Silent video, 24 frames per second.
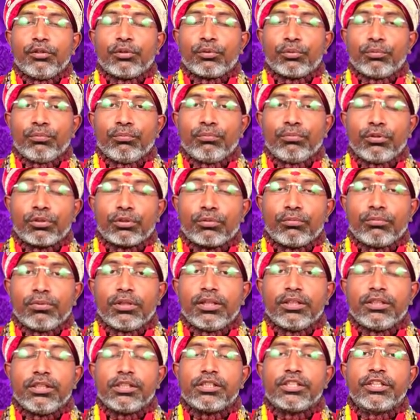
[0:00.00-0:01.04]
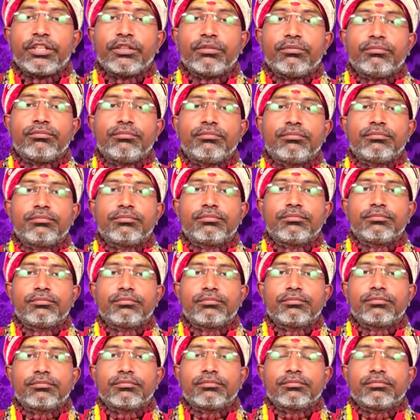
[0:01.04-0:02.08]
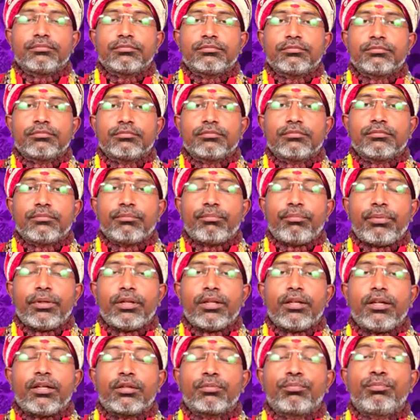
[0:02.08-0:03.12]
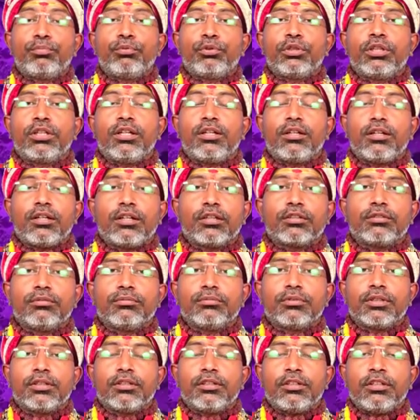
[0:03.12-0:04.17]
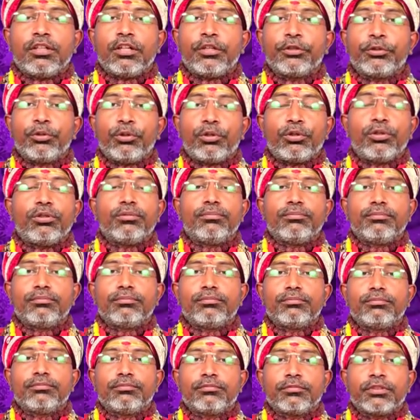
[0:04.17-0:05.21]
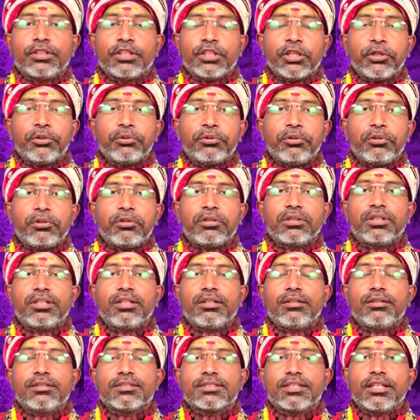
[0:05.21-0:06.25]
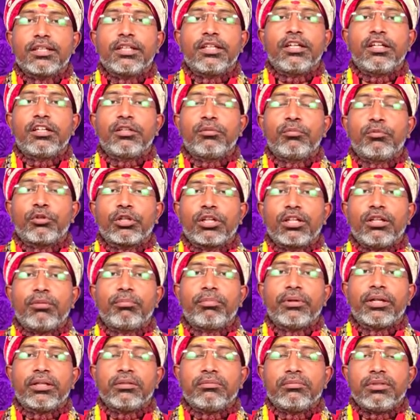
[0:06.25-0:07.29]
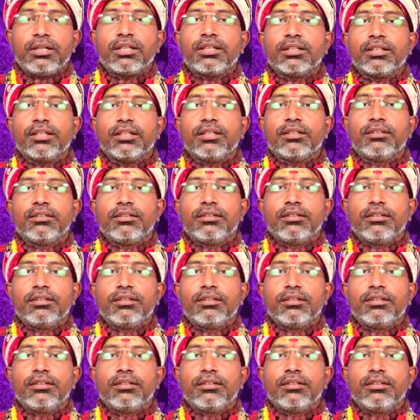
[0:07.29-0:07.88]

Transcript: ரொம்ப ரொம்ப அதிசயம் பல அற்புதங்கள் நடக்கும் அதுதான் யோகம் இந்த யோகத்தை சரியான முறையில் பயன்படுத்துங்க